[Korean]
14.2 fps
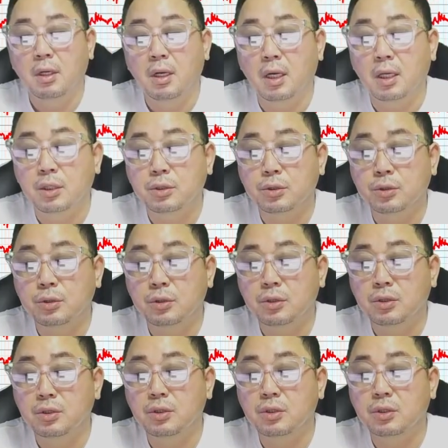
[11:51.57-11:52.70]
알았죠?
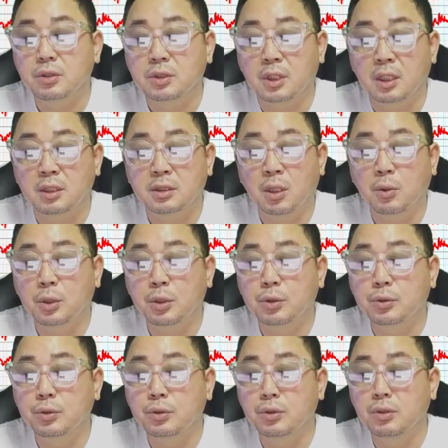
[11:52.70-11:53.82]
어, 잘
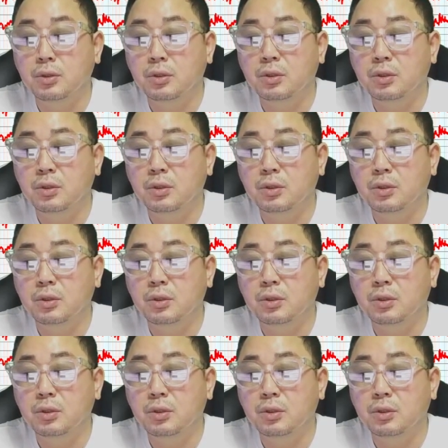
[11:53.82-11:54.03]
싸워요.